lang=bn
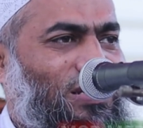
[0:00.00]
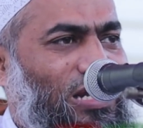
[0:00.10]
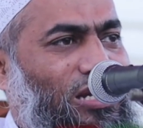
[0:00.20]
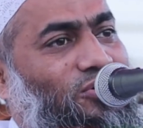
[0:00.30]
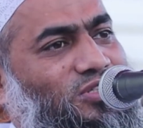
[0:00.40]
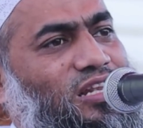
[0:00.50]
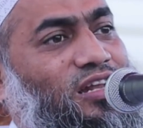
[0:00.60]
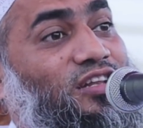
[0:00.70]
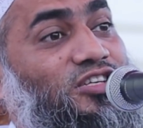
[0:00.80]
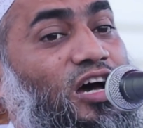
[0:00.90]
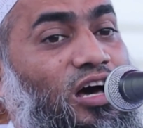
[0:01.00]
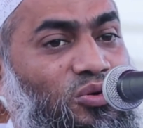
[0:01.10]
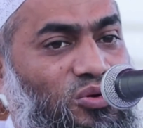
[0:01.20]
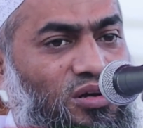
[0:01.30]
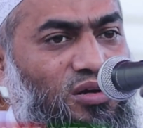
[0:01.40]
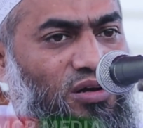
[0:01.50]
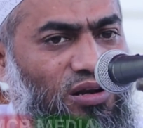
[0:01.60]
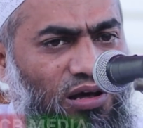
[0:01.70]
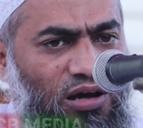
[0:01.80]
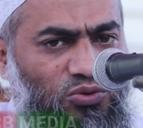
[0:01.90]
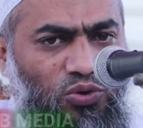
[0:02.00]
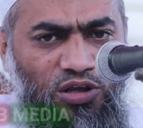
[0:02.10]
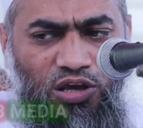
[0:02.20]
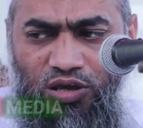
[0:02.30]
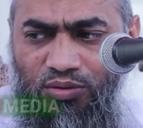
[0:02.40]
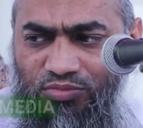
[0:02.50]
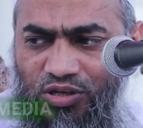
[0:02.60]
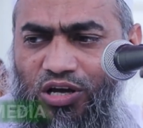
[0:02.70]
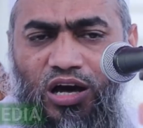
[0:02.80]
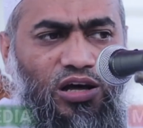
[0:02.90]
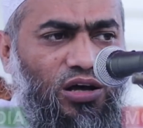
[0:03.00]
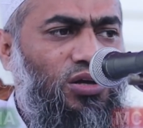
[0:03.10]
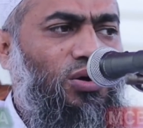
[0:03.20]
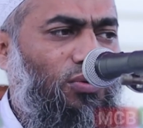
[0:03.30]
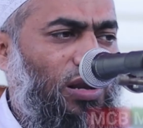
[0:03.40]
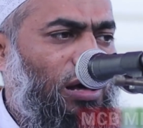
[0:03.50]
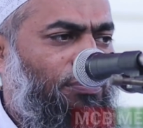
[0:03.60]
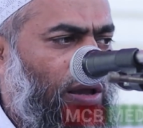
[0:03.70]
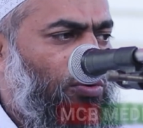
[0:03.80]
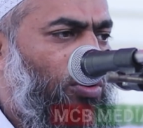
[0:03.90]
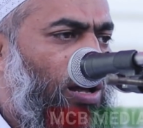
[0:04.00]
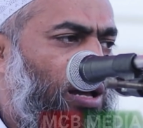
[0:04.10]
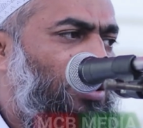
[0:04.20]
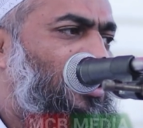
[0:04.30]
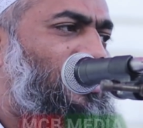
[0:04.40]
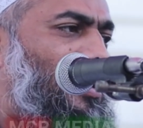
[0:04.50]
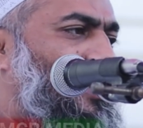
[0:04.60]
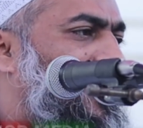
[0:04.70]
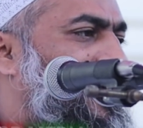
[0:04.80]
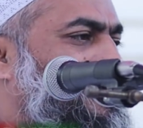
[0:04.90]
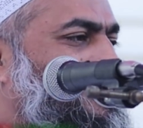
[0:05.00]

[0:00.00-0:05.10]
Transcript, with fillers: ইনারাও ছিলেন রেজা আলুন লাহিম তিজারা ওলা বাই আং দিক্রিল্লা